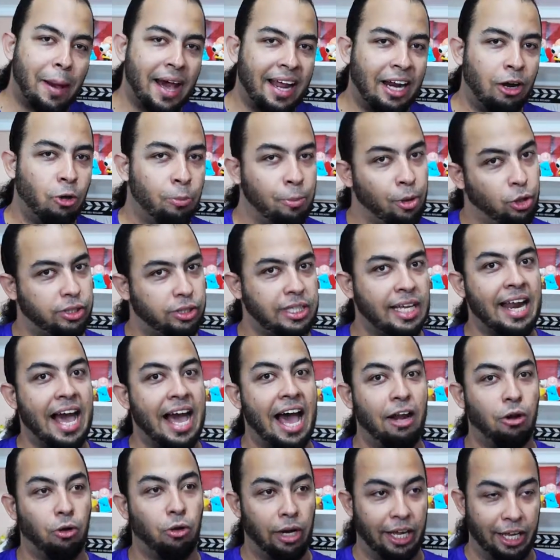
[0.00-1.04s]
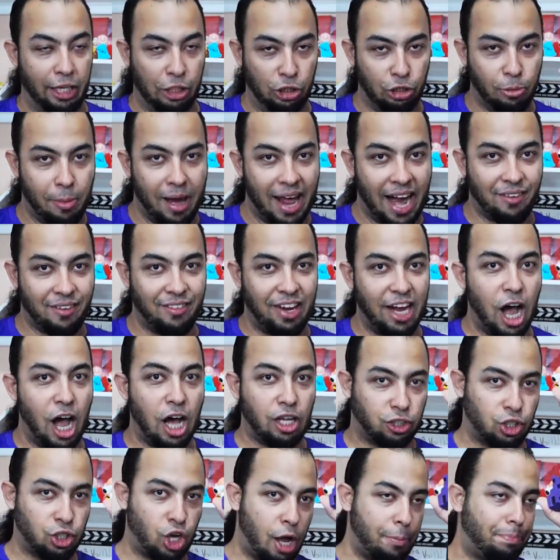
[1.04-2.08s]
para o meu cenário lindo,
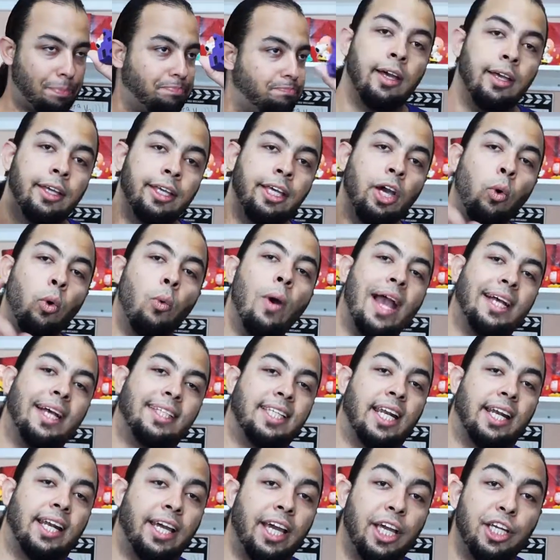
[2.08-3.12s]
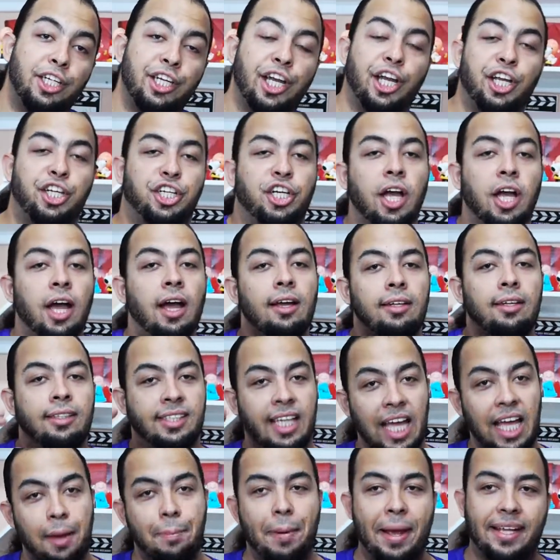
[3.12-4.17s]
maravilhoso. E um extra aqui, gente.
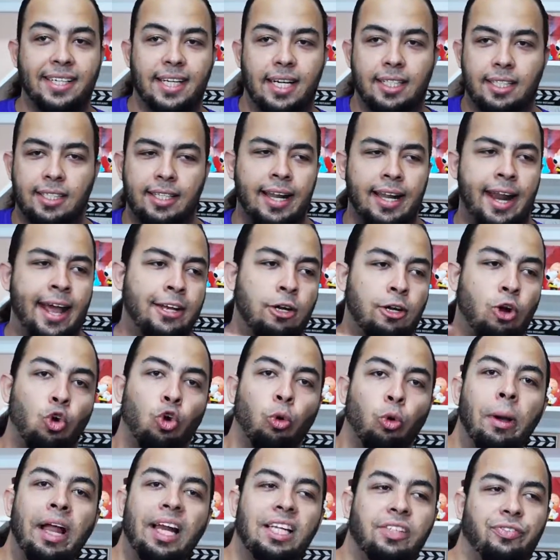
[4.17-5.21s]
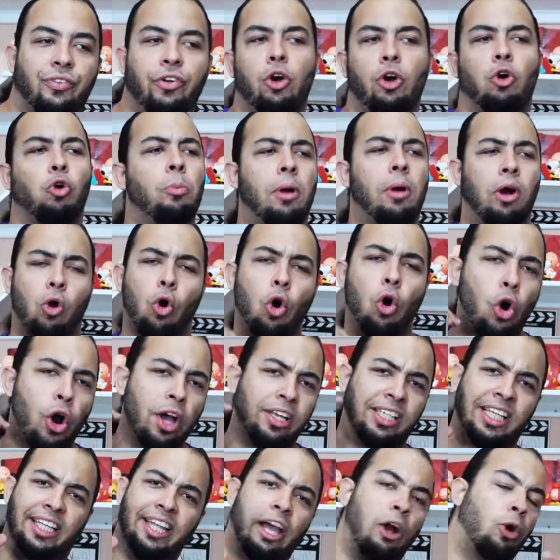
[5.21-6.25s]
Sempre as caixas da Nerd ao Cubo, elas viram alguma
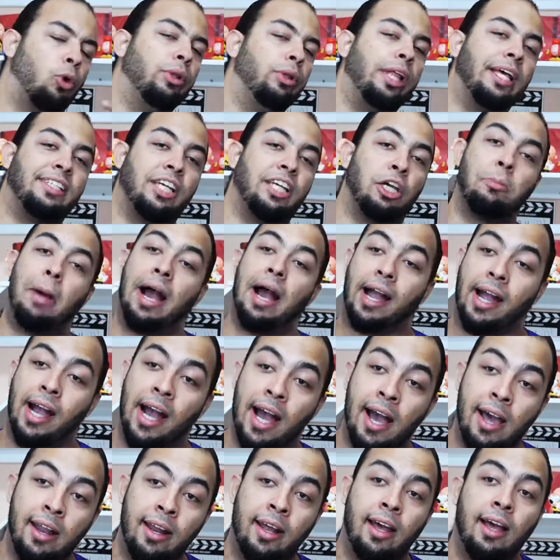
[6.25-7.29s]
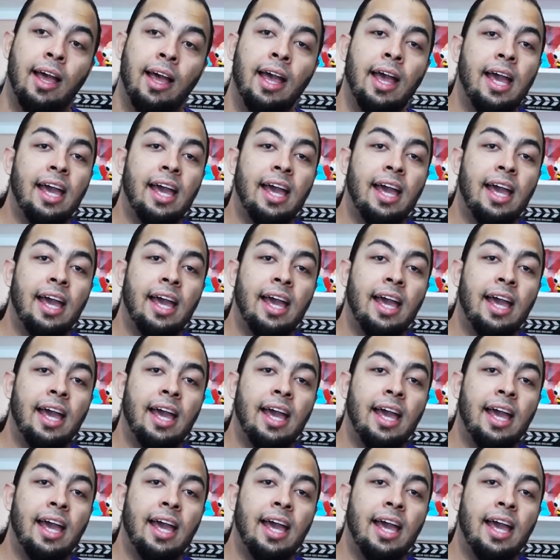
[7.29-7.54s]
coisa, tem algum desenho bacana.